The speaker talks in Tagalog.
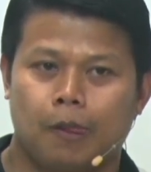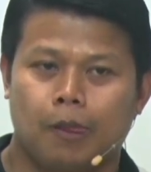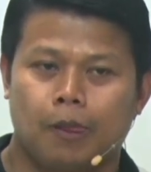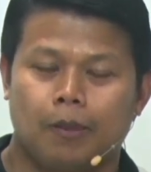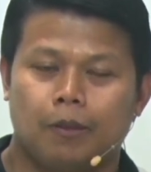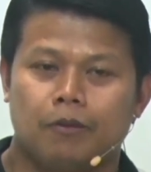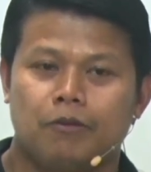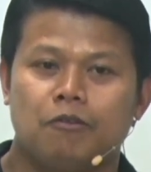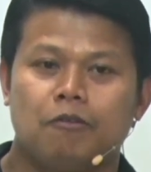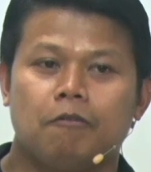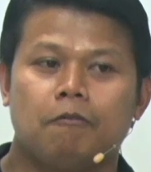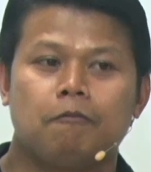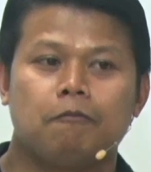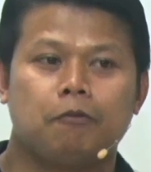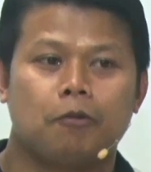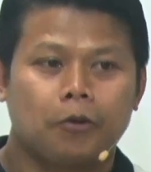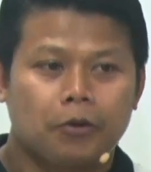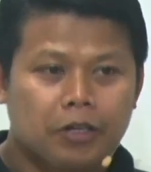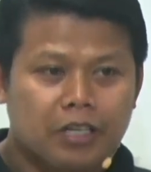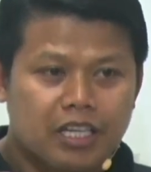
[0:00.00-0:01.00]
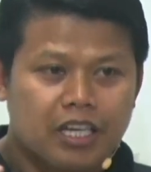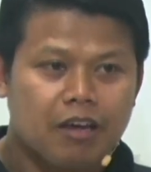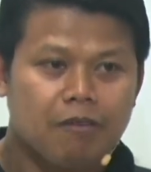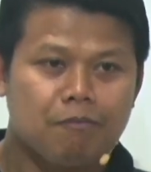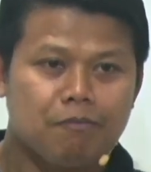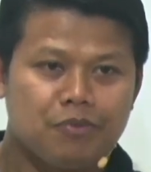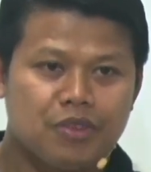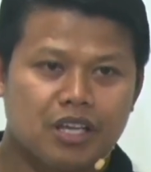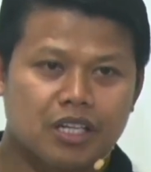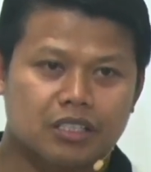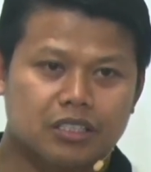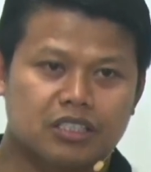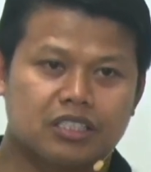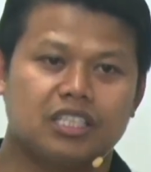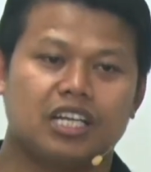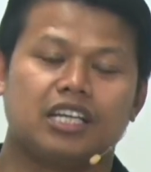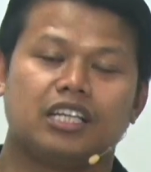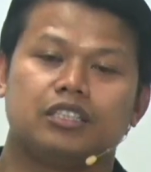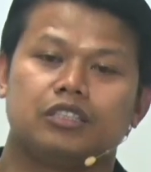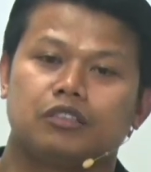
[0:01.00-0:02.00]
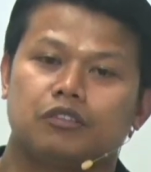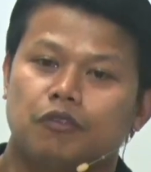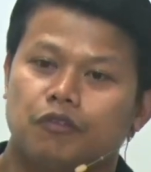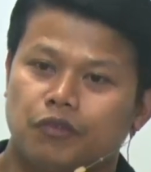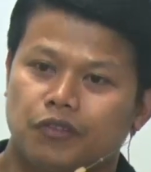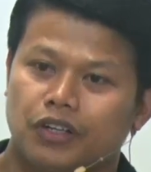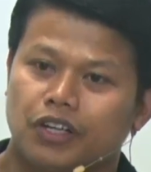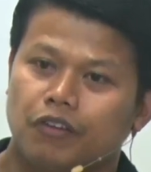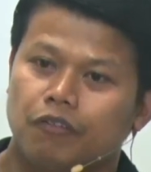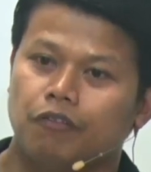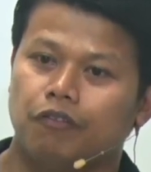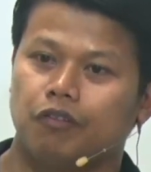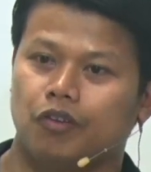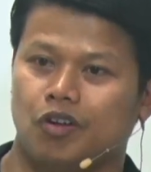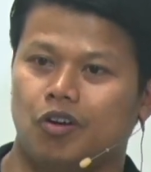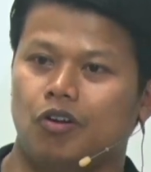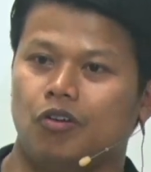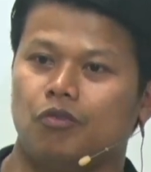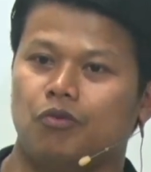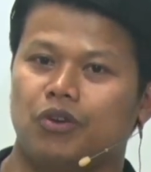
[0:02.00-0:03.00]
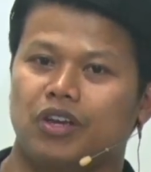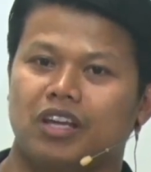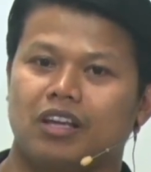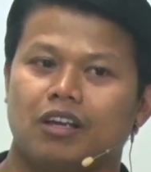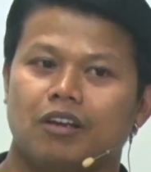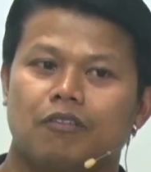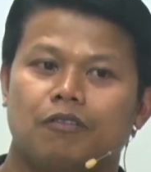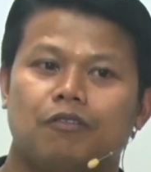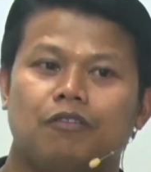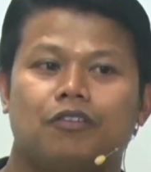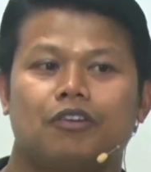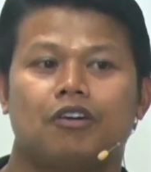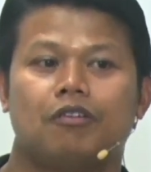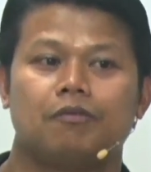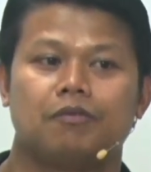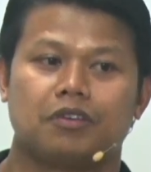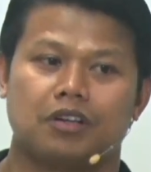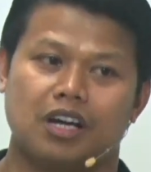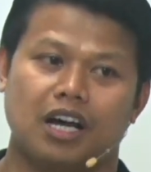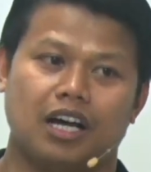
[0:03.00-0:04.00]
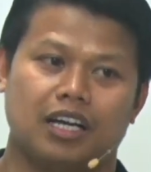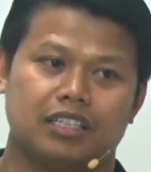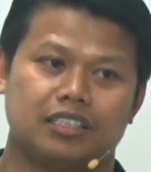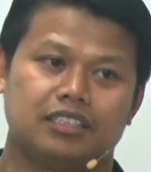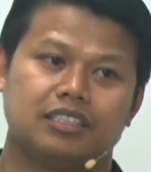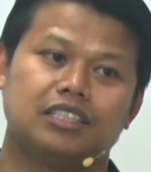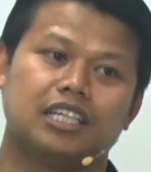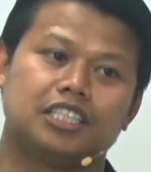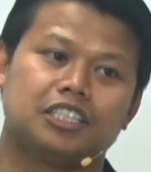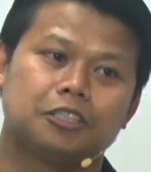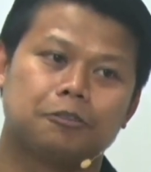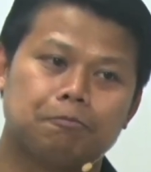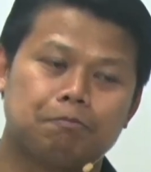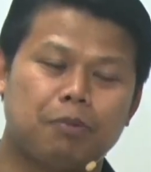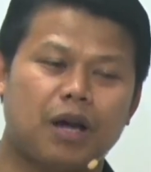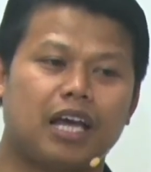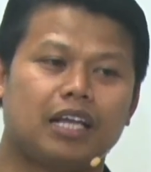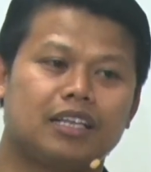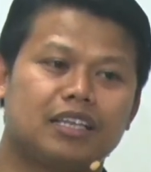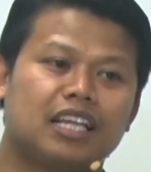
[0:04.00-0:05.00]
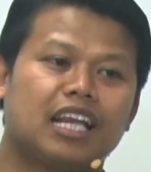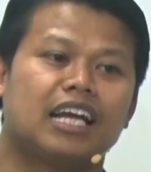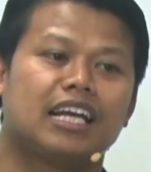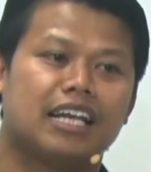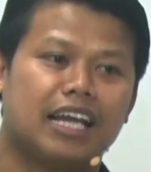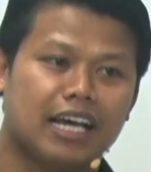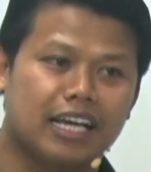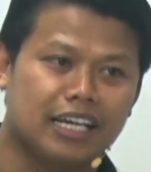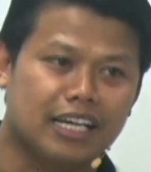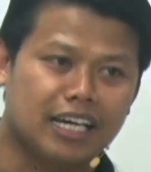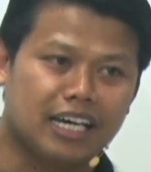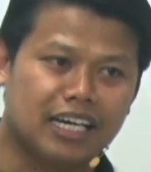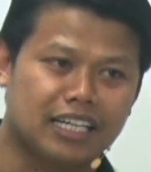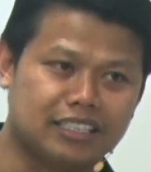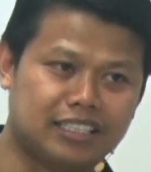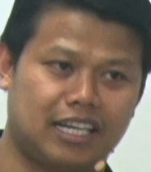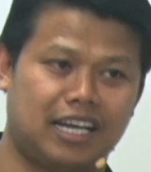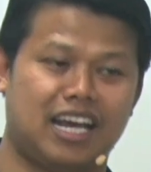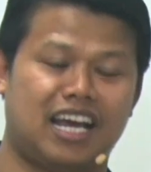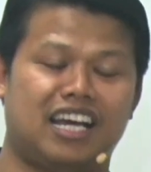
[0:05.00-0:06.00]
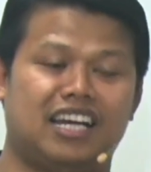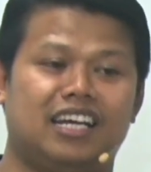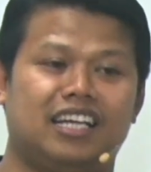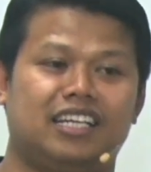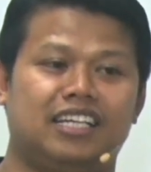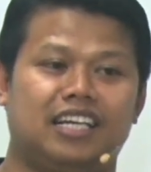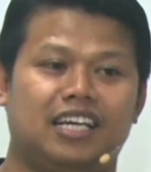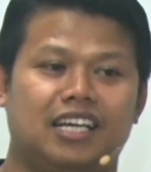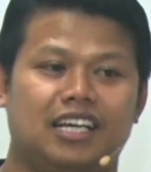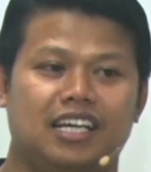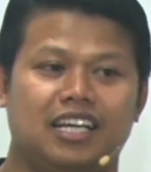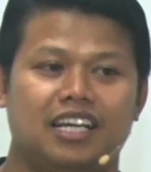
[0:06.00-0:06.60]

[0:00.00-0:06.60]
yung forgiveness that is free-flowing from God despite ng laki ng kasalanan niya